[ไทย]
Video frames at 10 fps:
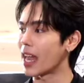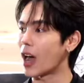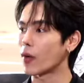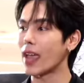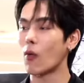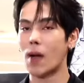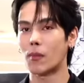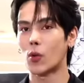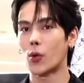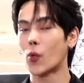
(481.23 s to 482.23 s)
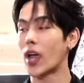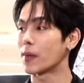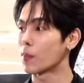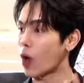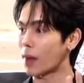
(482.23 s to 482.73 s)
บเราได้ความรู้ด้วย
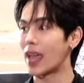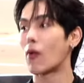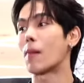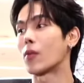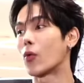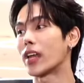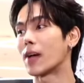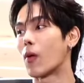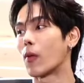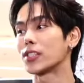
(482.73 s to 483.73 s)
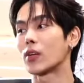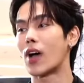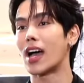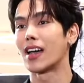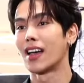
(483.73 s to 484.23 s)
บวกกับได้ความรู้เนี่ยผมรู้สึก
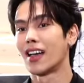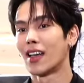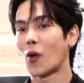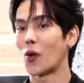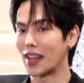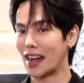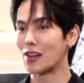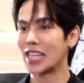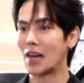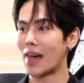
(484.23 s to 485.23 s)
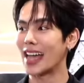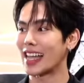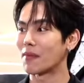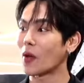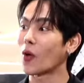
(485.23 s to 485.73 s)
ว่าคนอย่างเราสามารถ
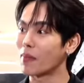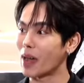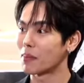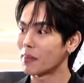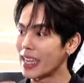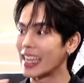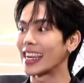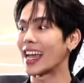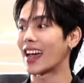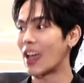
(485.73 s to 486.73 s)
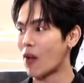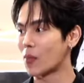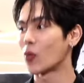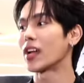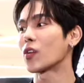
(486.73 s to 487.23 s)
ทำให้คนแบบอิน แล้วก็ได้ควา
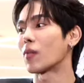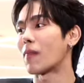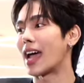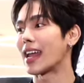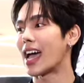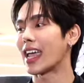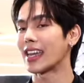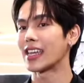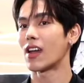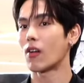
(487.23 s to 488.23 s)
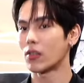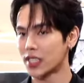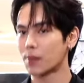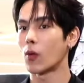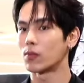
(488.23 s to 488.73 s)
มรู้เรื่องกฎหมายได้แค่นี้เราก็
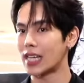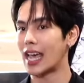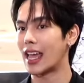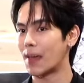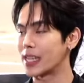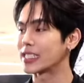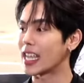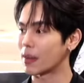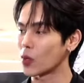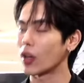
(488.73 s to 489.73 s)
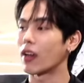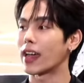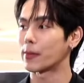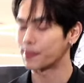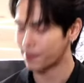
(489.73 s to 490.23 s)
รู้สึกภูมิใจและ appreciate ตัวเราแล
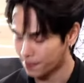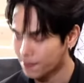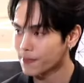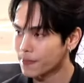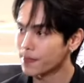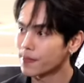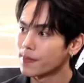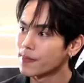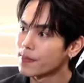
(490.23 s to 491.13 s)
ละครับ